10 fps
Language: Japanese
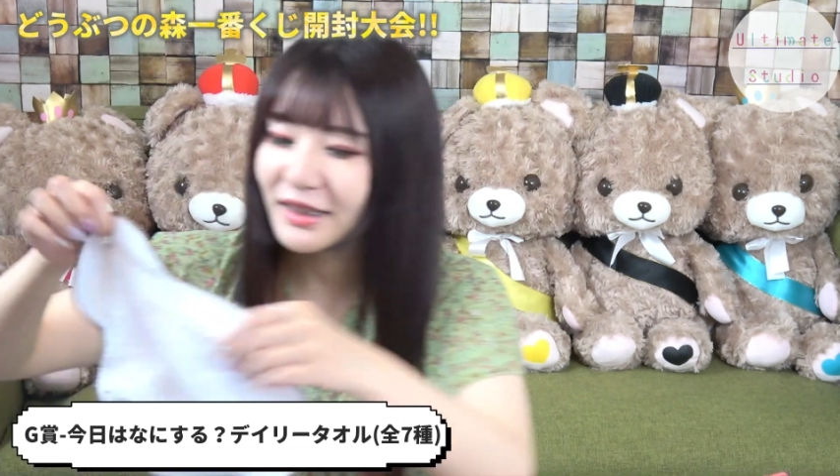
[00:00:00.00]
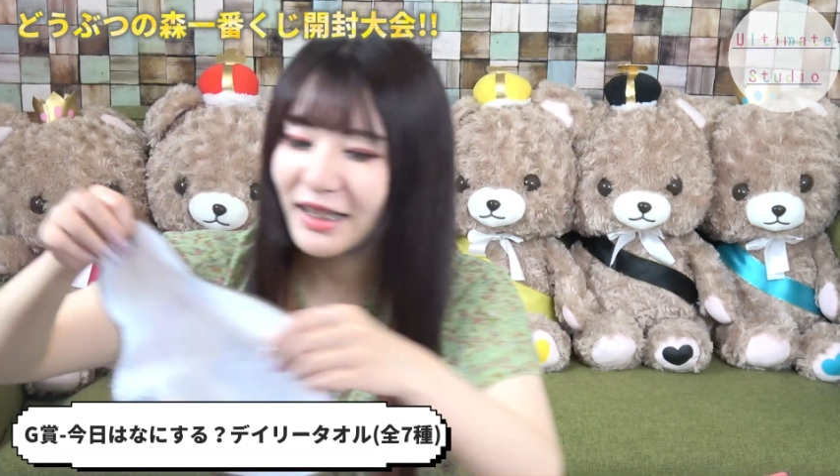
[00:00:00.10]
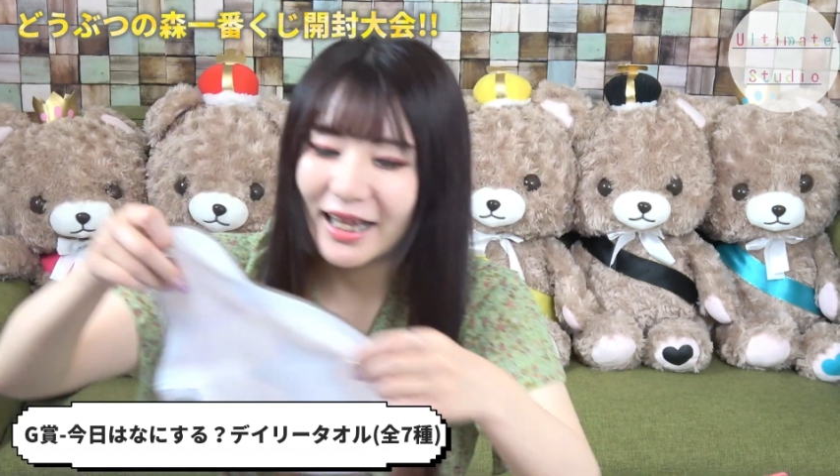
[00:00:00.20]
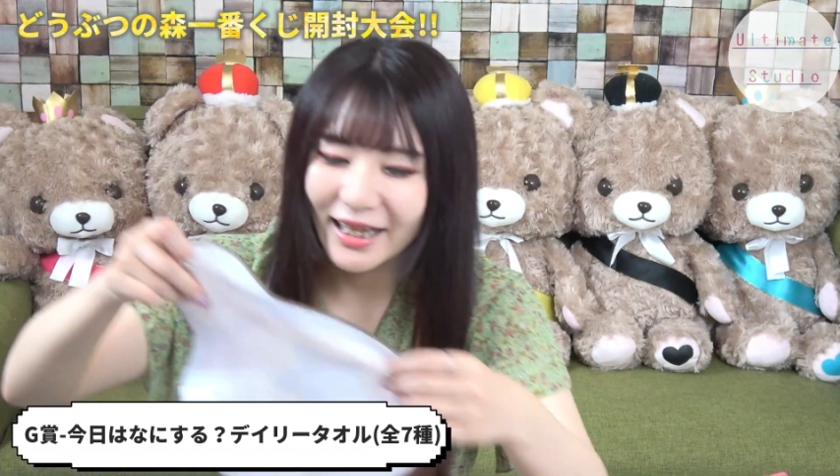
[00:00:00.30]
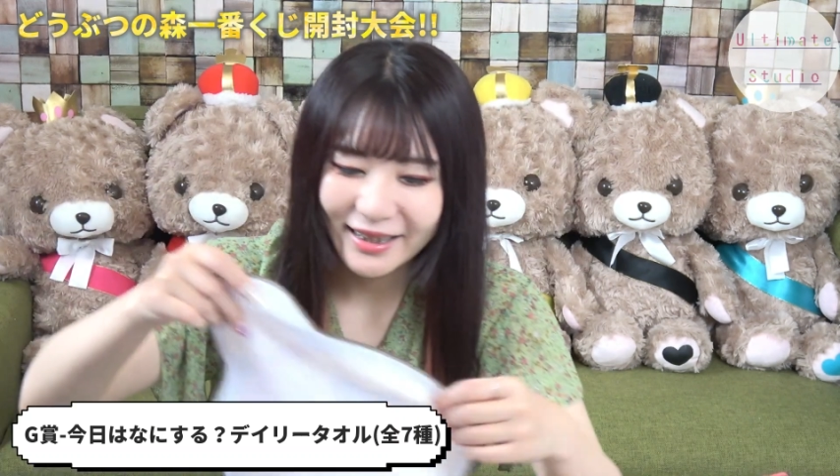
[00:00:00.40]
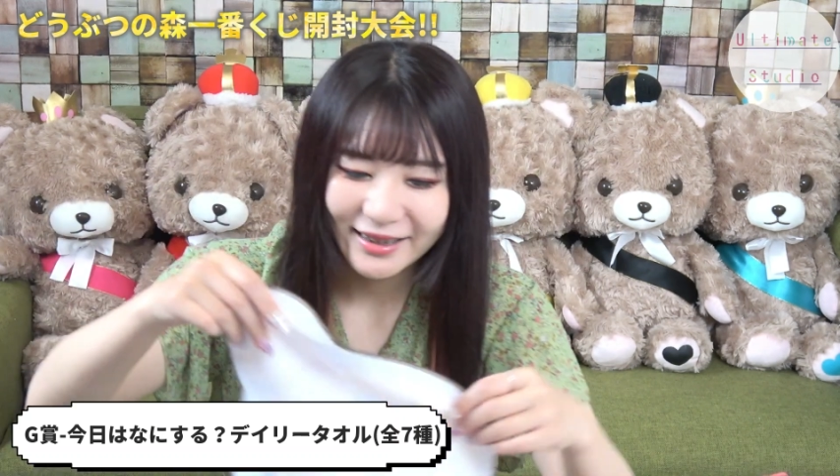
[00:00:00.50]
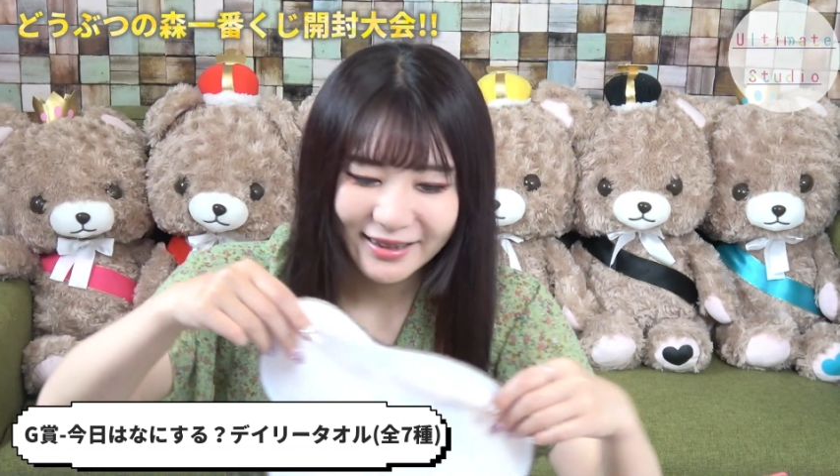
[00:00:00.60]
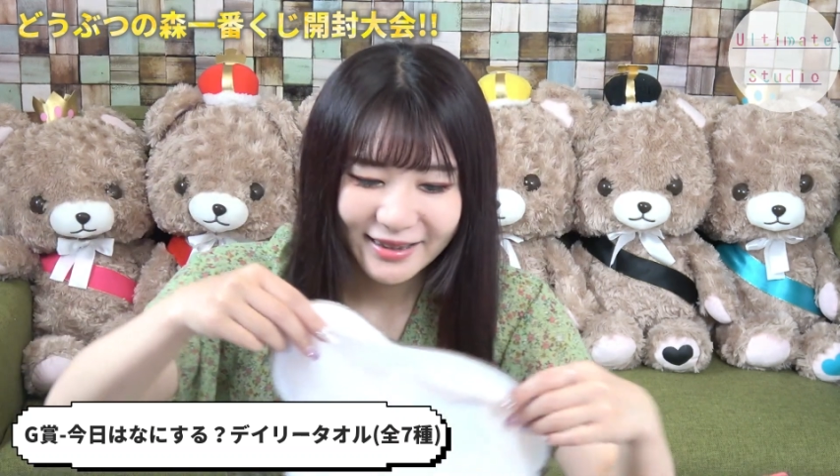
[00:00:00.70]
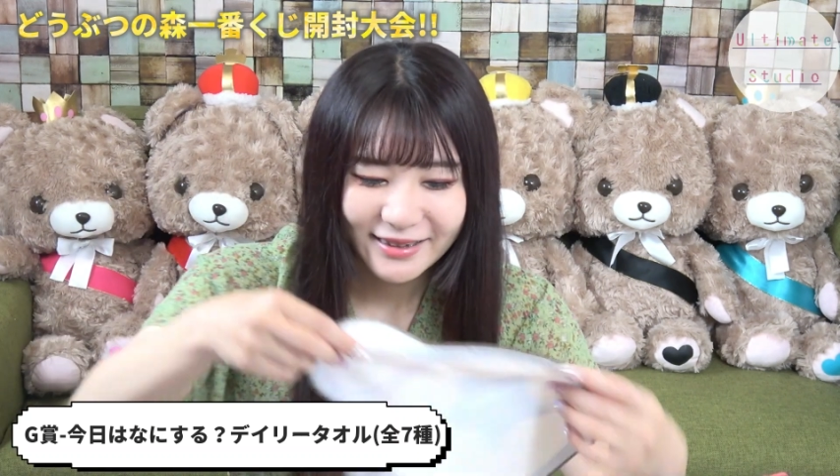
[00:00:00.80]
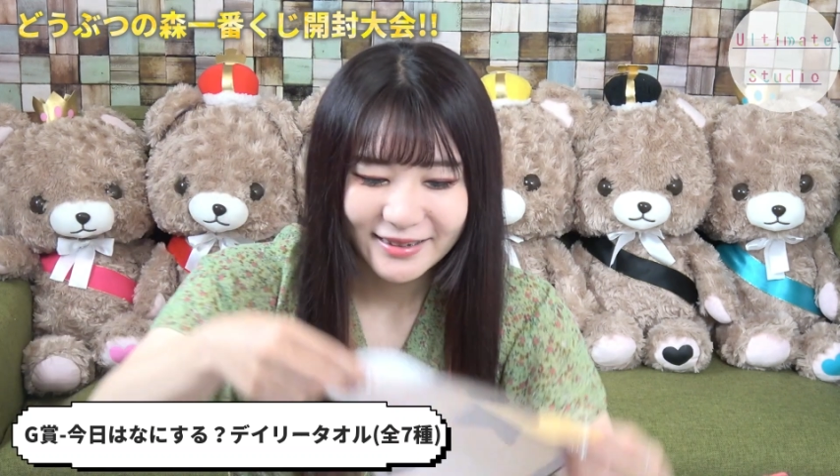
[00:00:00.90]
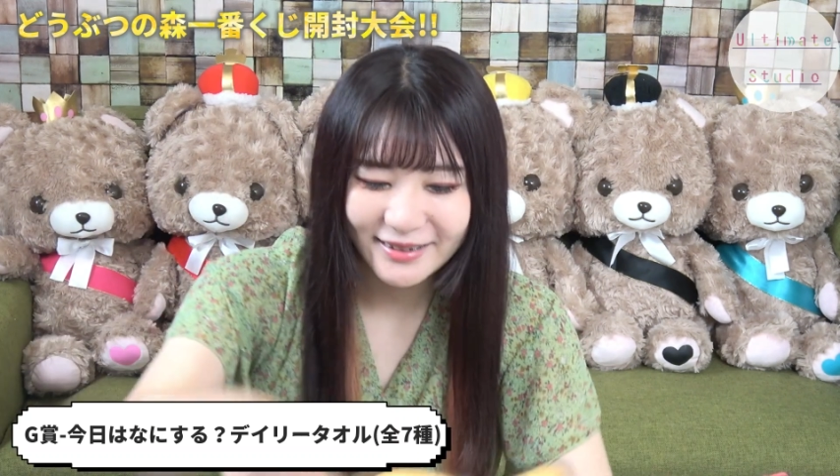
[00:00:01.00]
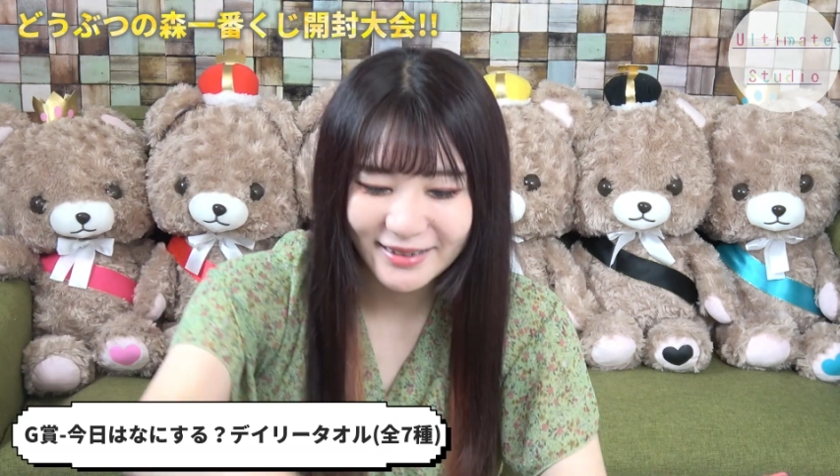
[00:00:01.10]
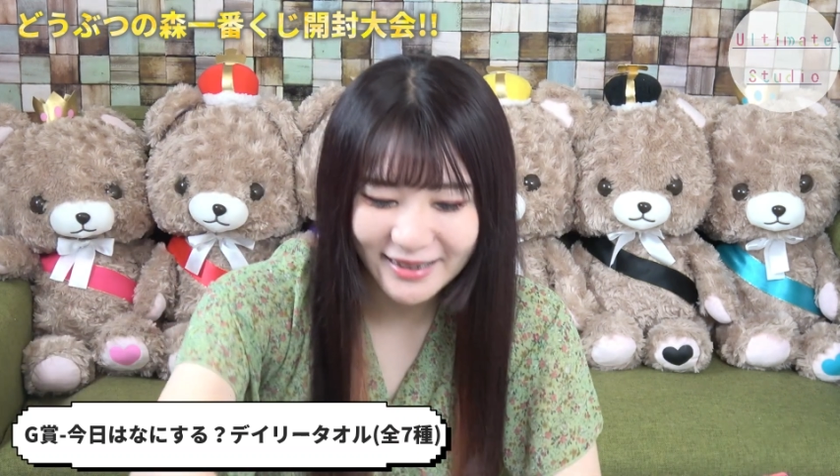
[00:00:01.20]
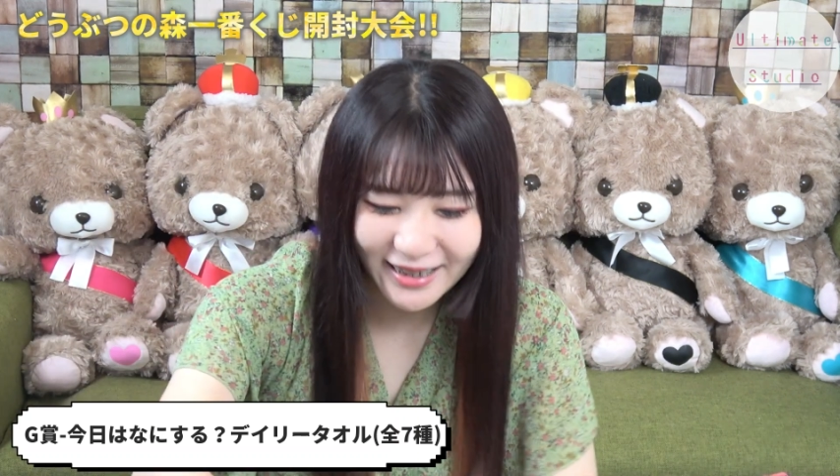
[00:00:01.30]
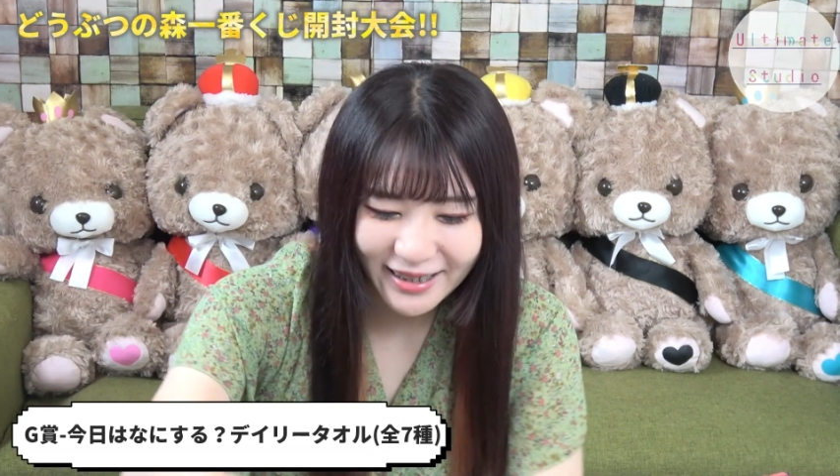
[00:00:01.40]
そして、そ
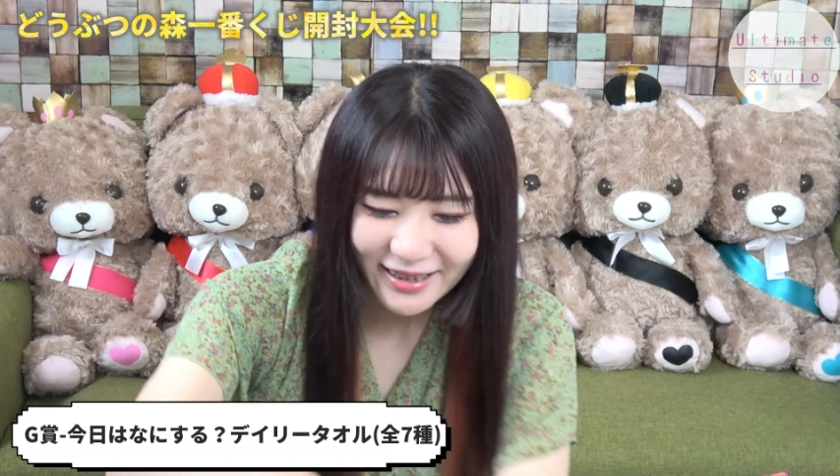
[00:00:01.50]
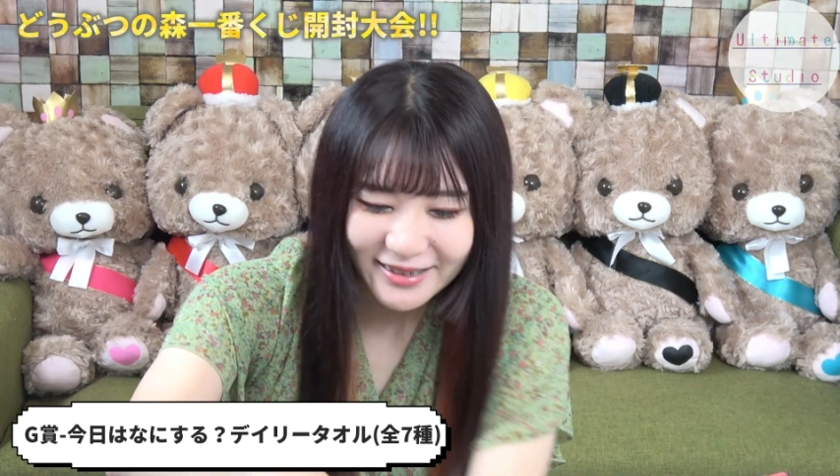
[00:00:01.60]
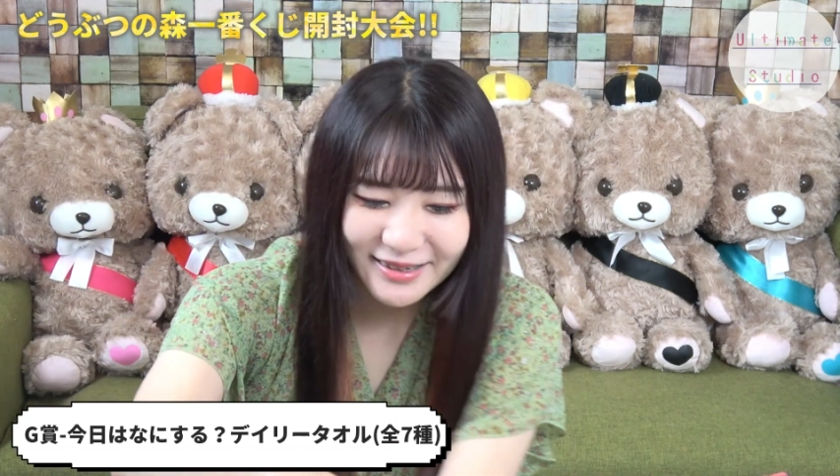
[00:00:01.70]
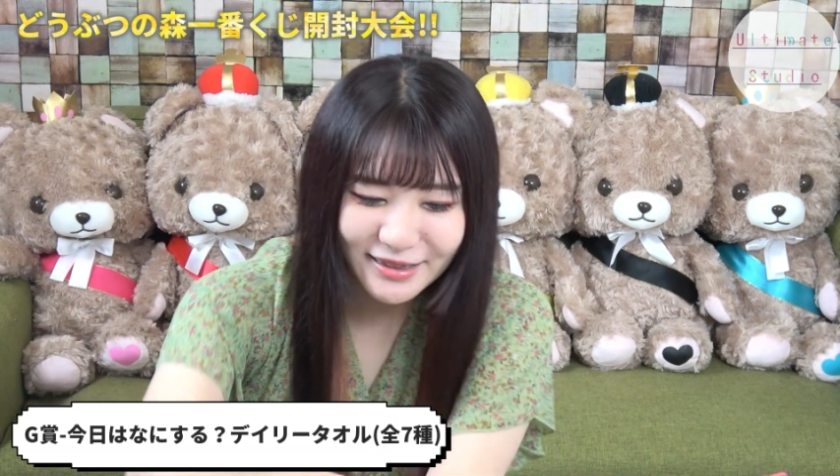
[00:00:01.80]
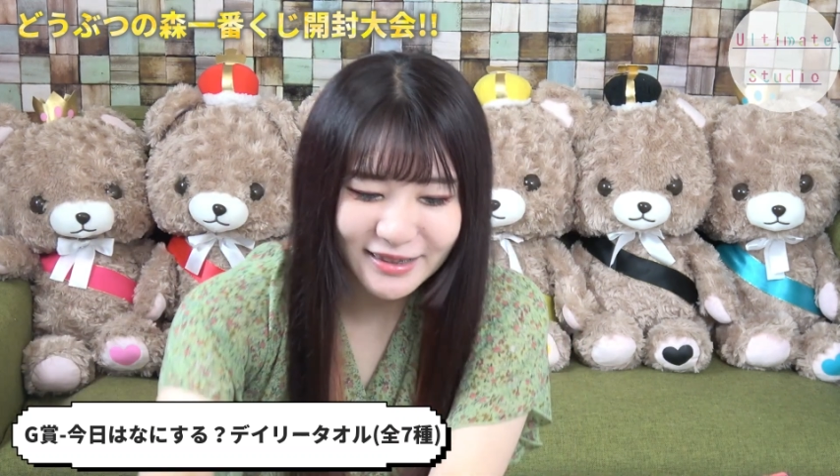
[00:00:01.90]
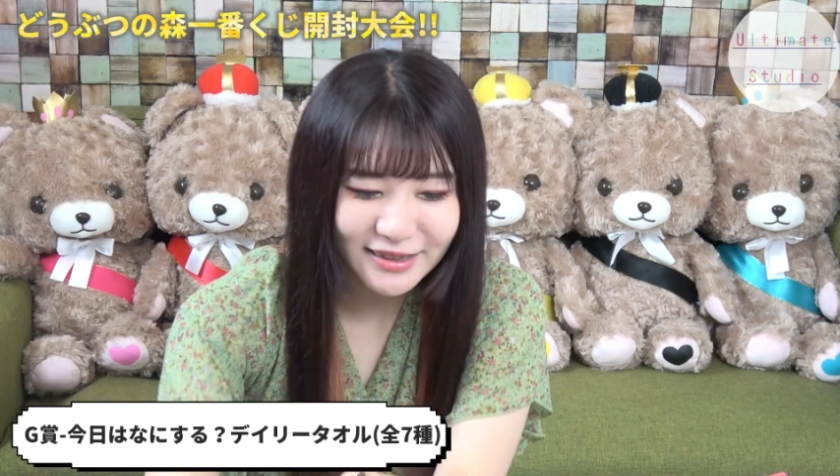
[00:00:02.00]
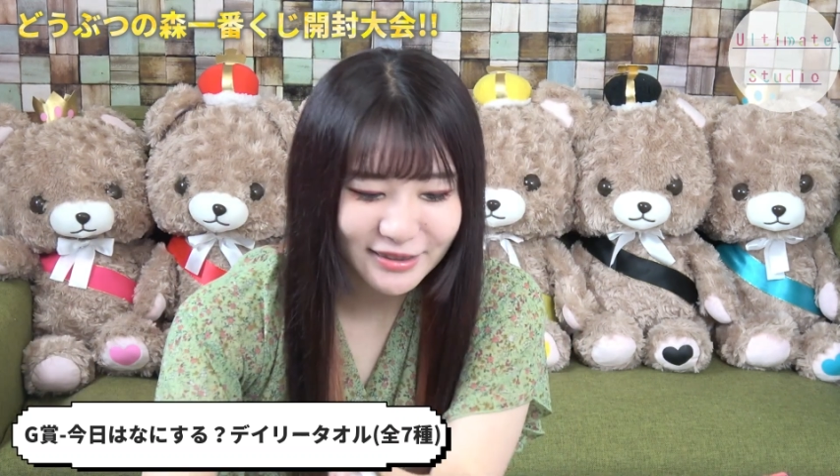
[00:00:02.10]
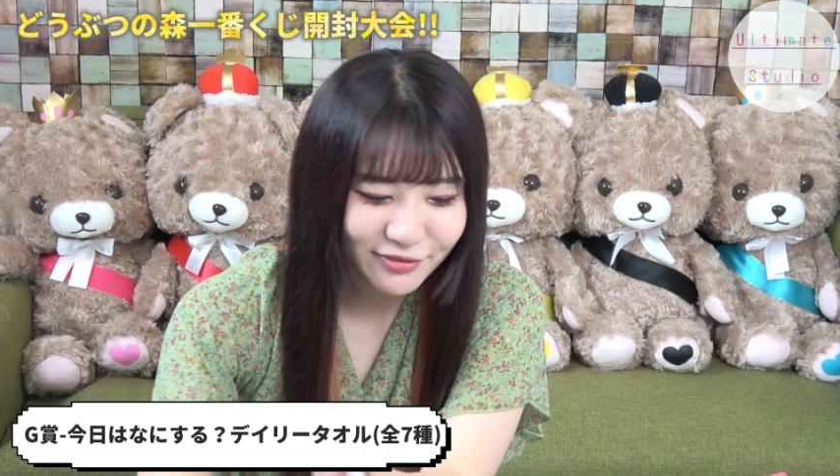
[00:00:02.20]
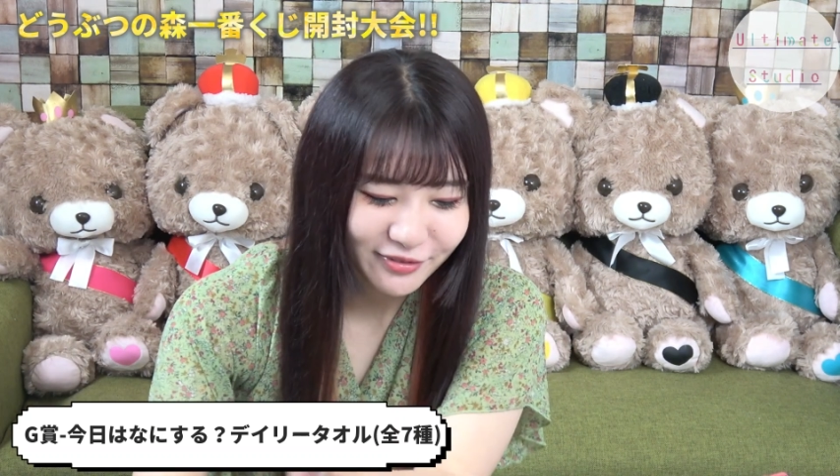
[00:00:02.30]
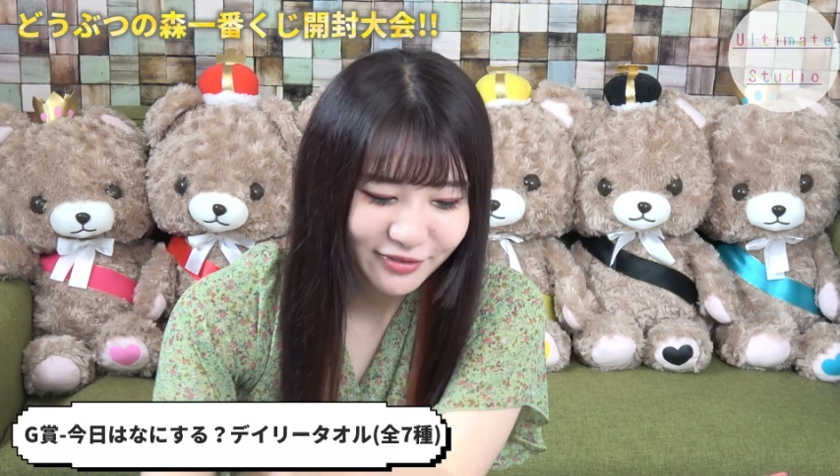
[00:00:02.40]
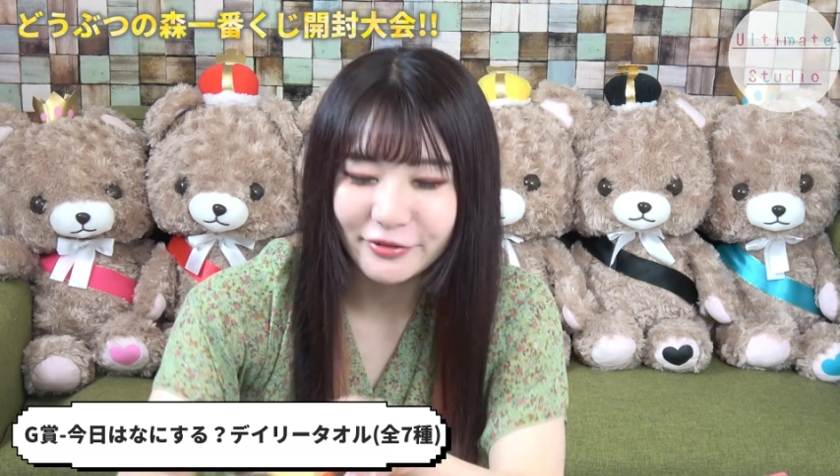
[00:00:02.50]
して G 賞。